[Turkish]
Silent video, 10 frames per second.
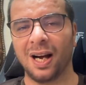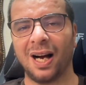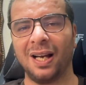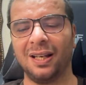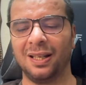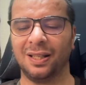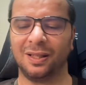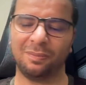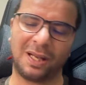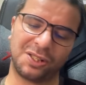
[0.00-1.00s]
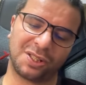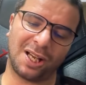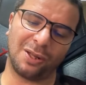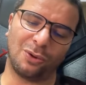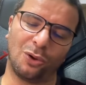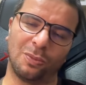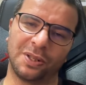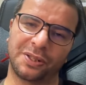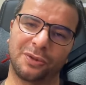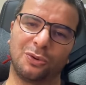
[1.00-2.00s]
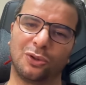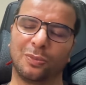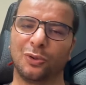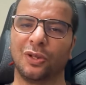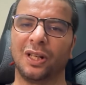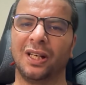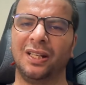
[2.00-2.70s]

Annenin başkan olması durumunda